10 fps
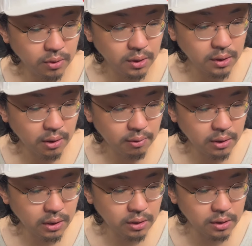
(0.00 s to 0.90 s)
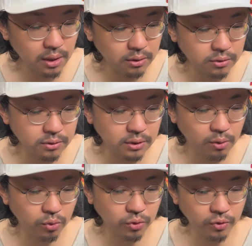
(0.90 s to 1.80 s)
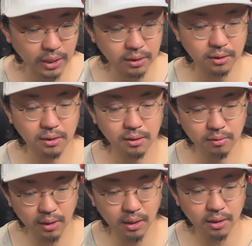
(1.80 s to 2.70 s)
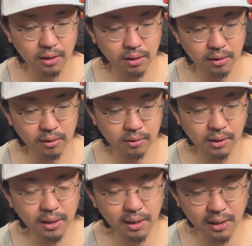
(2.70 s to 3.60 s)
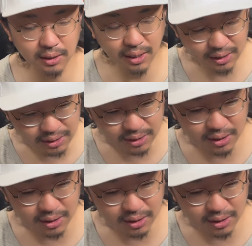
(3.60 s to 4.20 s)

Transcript: 日替わりしか食ったことない。ね。だから何っていう。